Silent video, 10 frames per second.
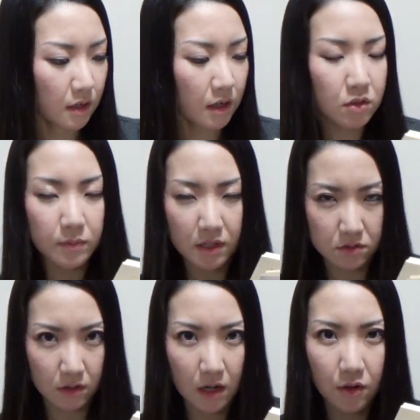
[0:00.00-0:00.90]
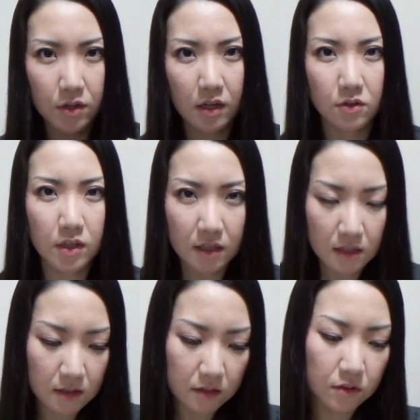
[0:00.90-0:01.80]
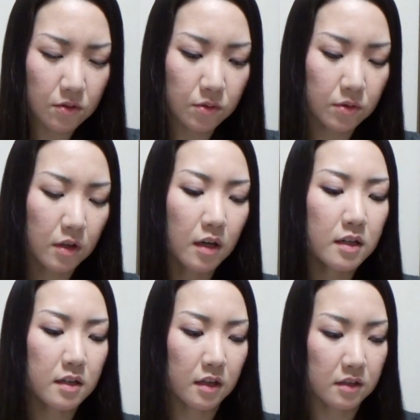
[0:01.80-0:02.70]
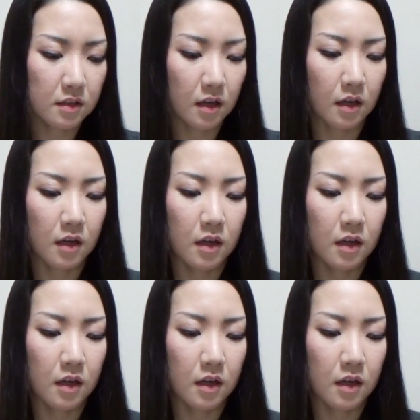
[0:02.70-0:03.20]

アドバイスを母親から受けたんだっていうことが書いてあって、